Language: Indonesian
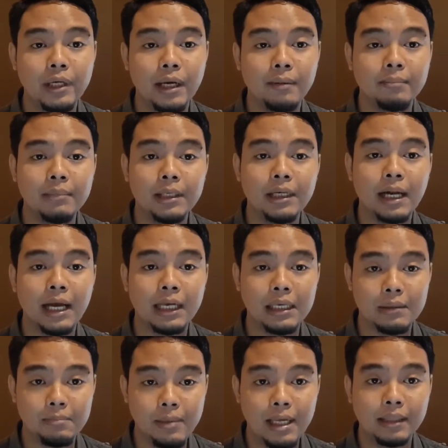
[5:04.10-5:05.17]
juga
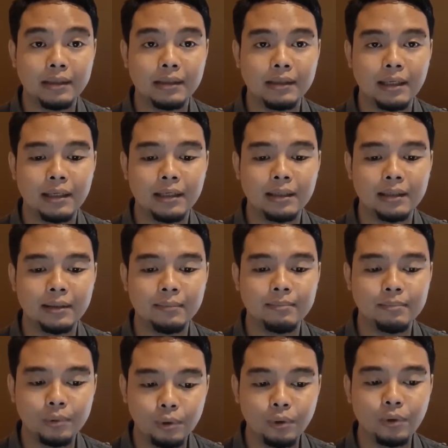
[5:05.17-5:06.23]
berakibat uh,
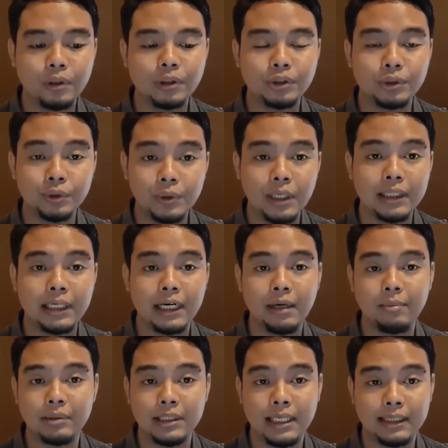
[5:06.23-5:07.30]
buruk juga
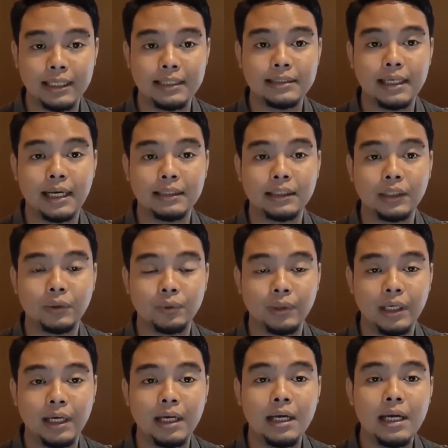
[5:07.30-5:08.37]
terhadap kesehatan salah
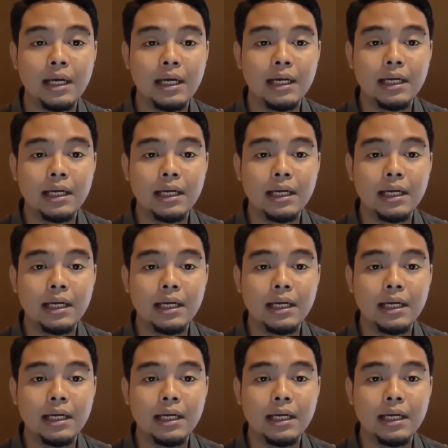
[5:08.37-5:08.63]
satunya